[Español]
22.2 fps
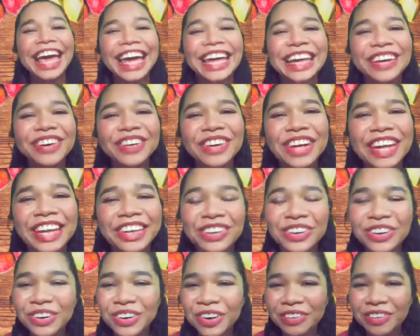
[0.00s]
Hello
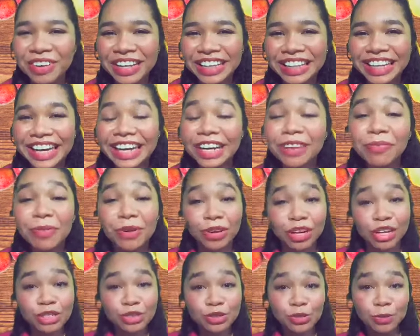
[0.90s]
niños, ¿cómo están?
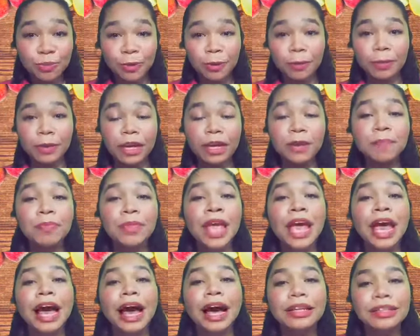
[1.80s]
Espero que súper bien.
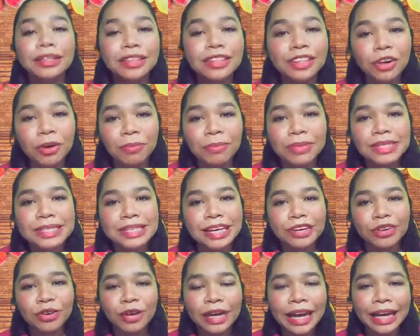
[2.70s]
Antes de
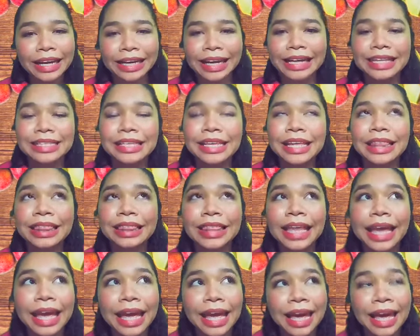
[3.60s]
comenzar con la clase
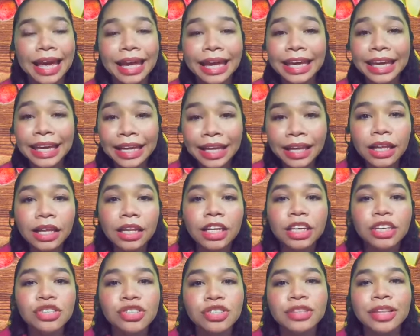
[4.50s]
de
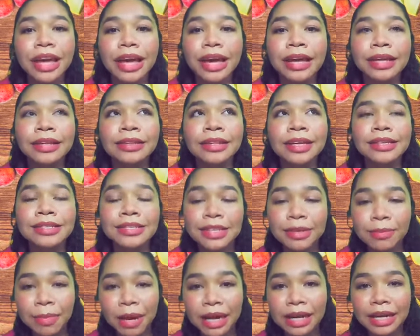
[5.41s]
English de esta
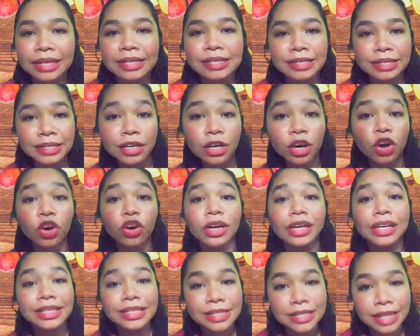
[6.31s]
semana 5
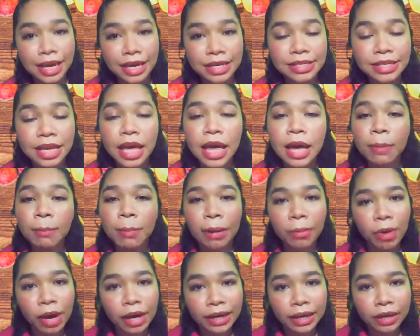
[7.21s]
y 6,
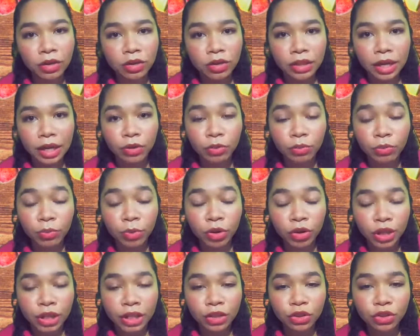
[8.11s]
vamos a recordar un
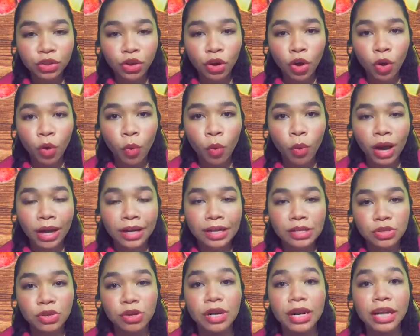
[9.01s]
poquito
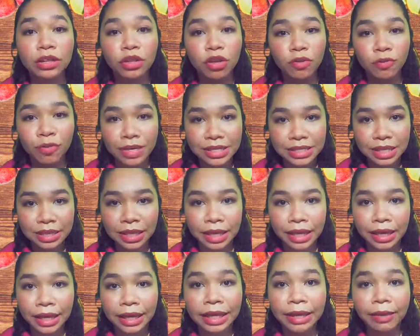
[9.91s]
cuáles son las dos frases de
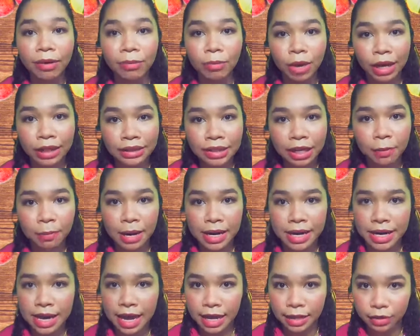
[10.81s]
inglés que vamos a estar
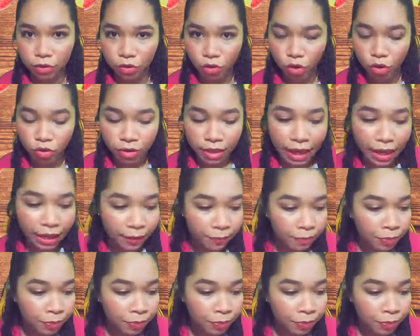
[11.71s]
manejando, ¿ok?